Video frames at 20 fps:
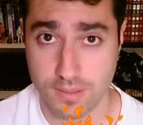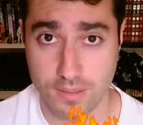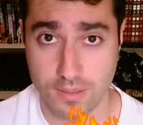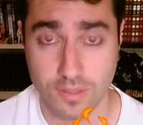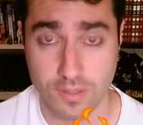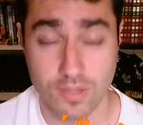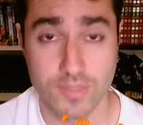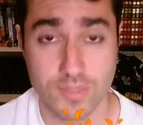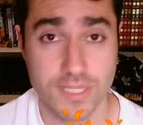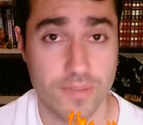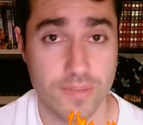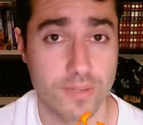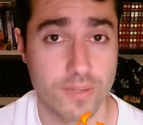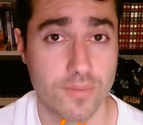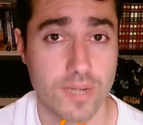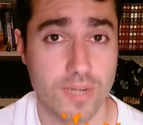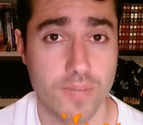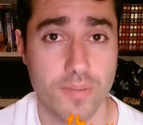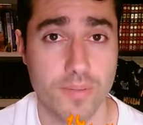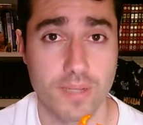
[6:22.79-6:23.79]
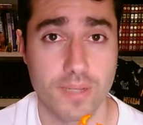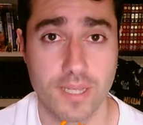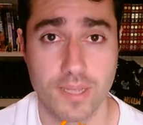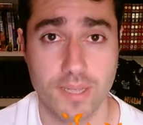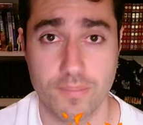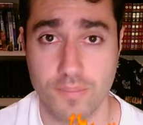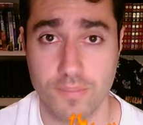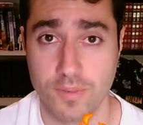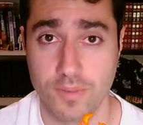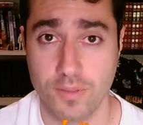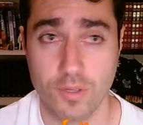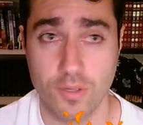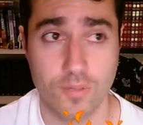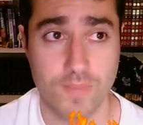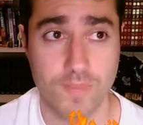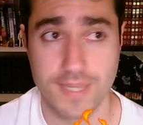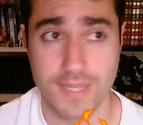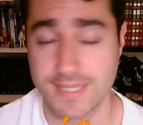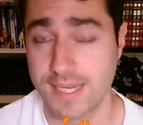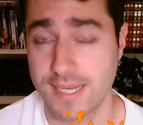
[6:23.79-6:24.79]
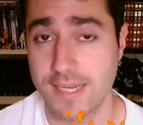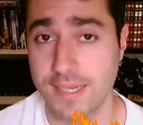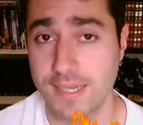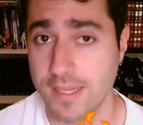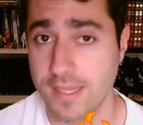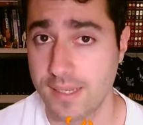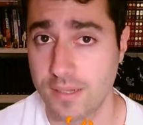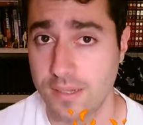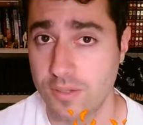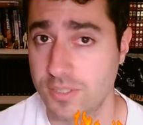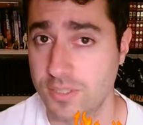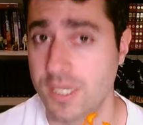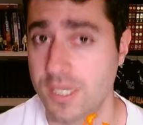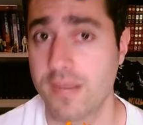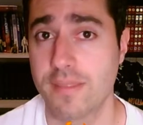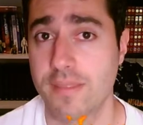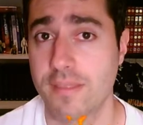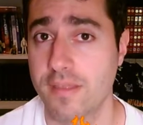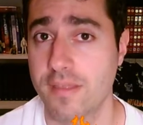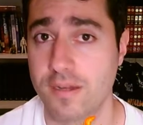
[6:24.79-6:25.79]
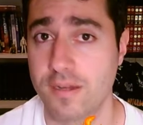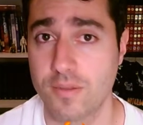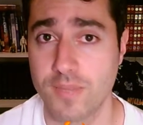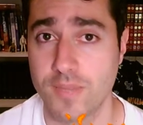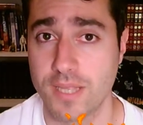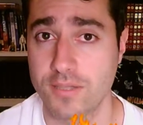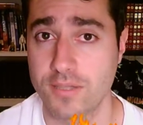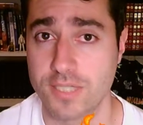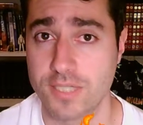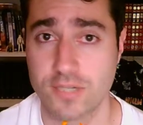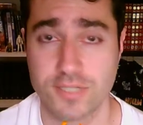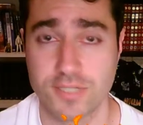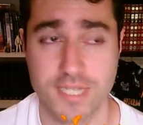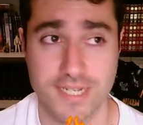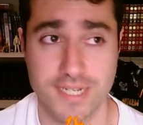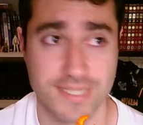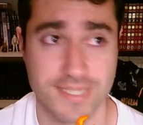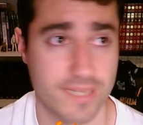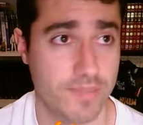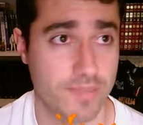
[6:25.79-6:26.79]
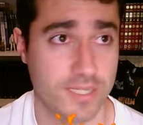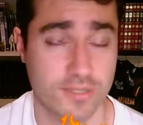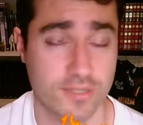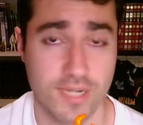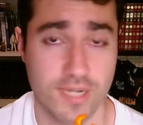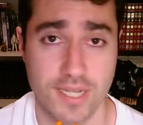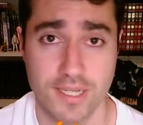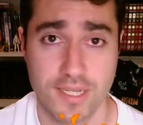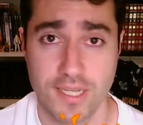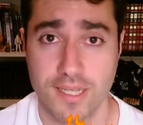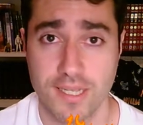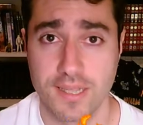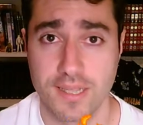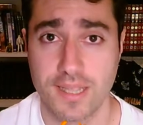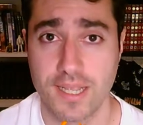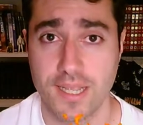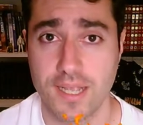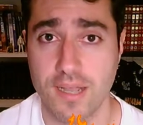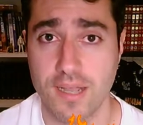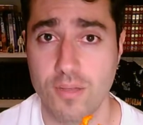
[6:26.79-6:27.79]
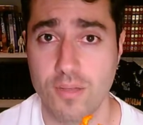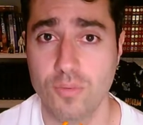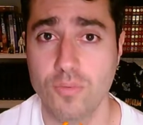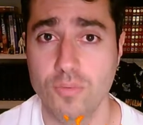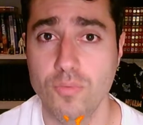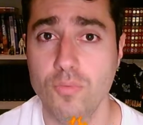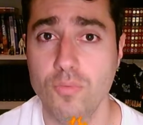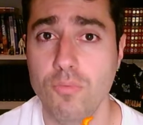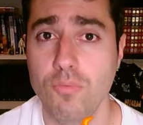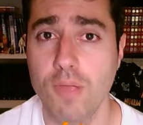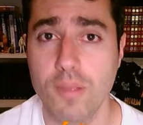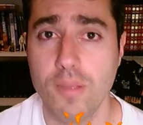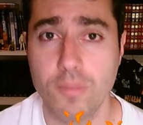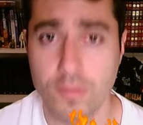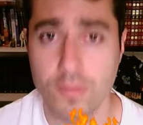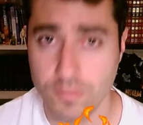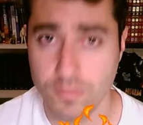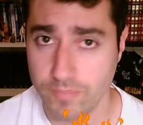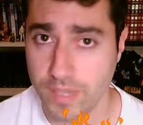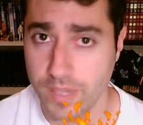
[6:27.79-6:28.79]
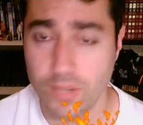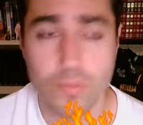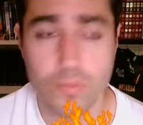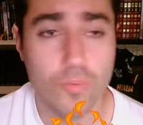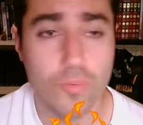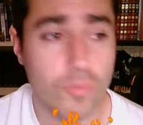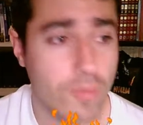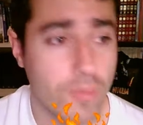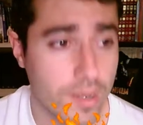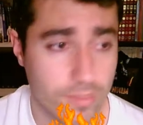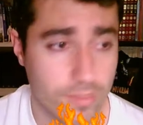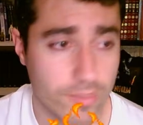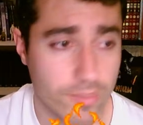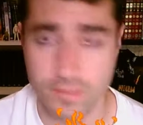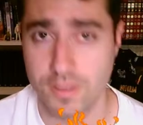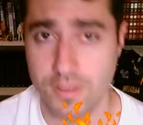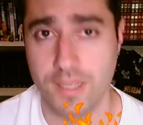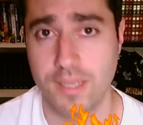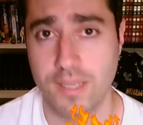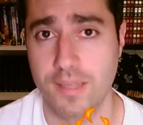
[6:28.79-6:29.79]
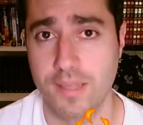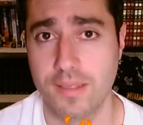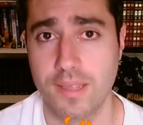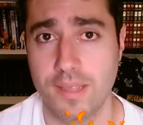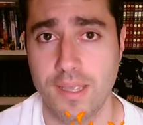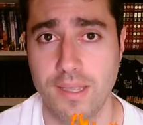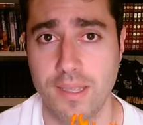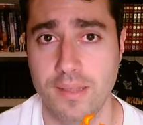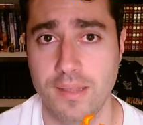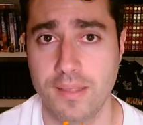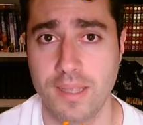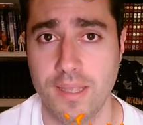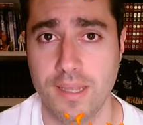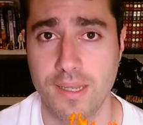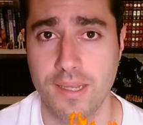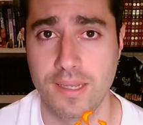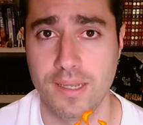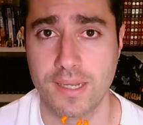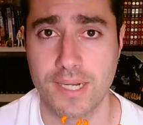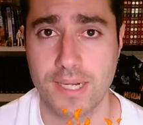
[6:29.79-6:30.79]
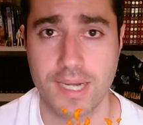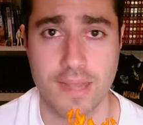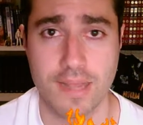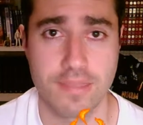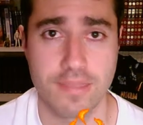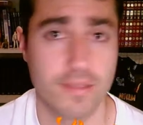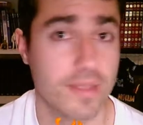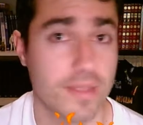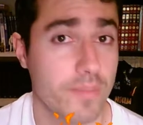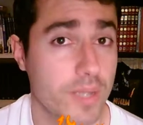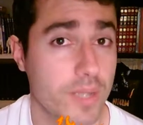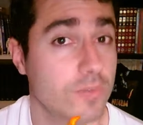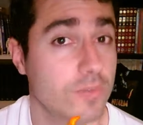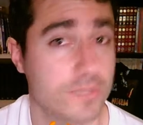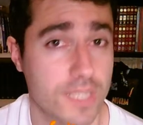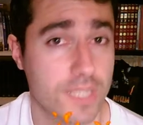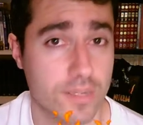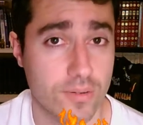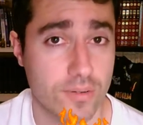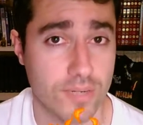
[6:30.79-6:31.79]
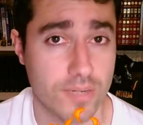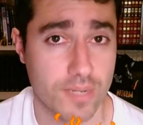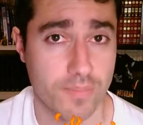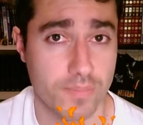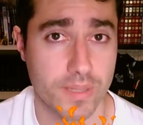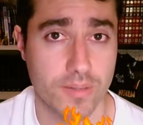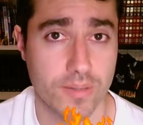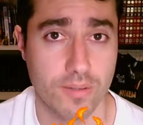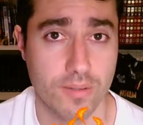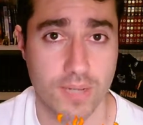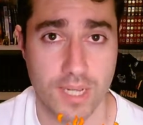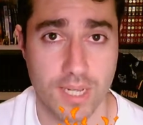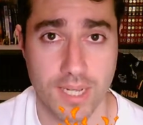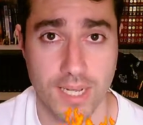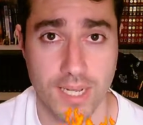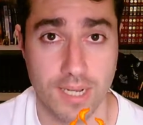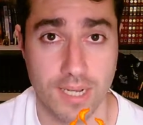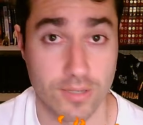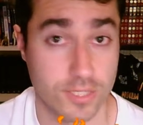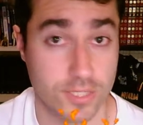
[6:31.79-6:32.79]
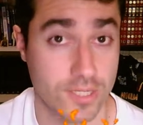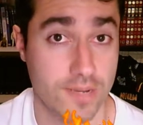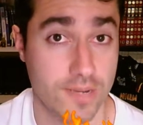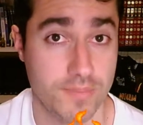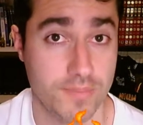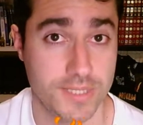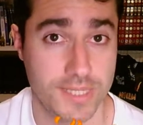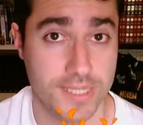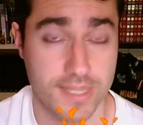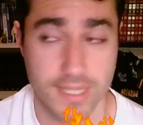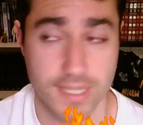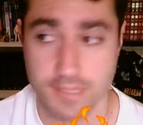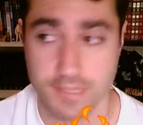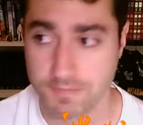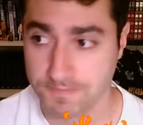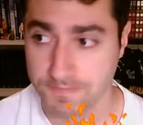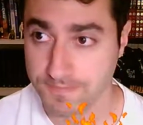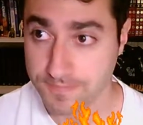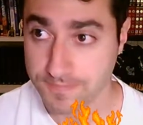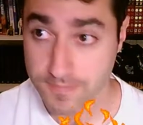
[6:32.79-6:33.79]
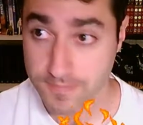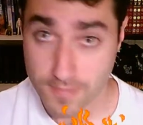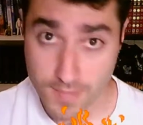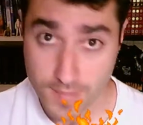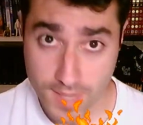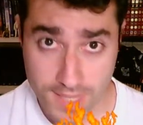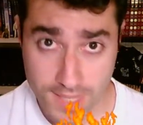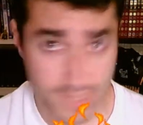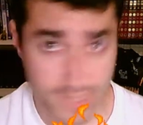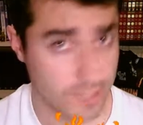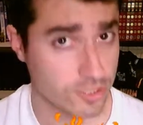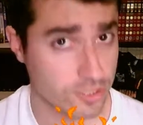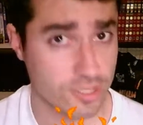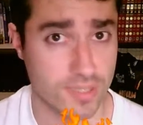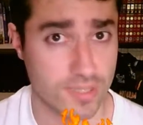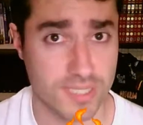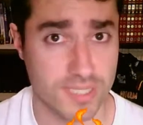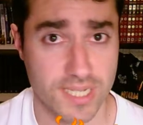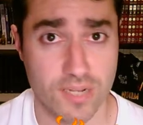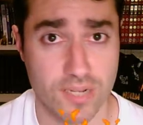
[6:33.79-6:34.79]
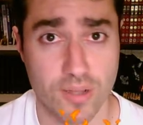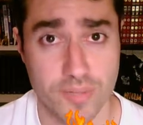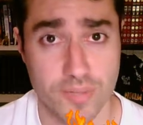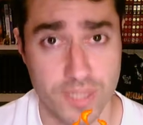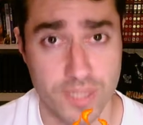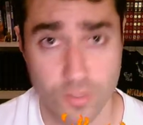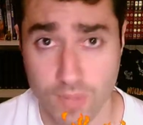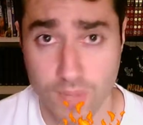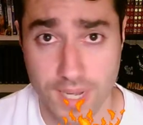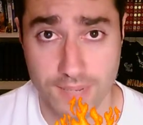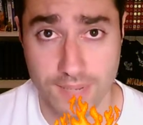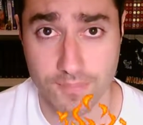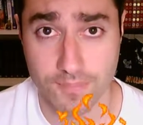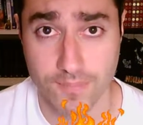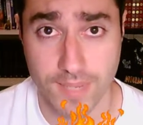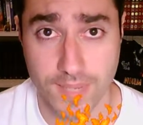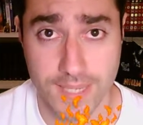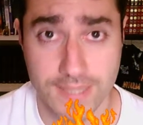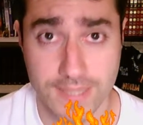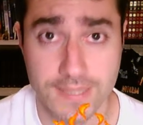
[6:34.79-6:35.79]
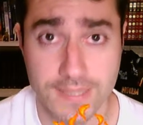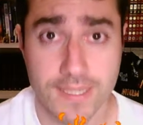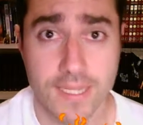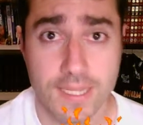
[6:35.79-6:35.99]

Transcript: No lo vais a ver nunca porque no va a salir en los enlaces recomendados a no ser que esa persona tenga un huevo, pero un huevo de, relación de me gustas con respecto a lo que son las visitas y no suele ser lo habitual, ¿vale?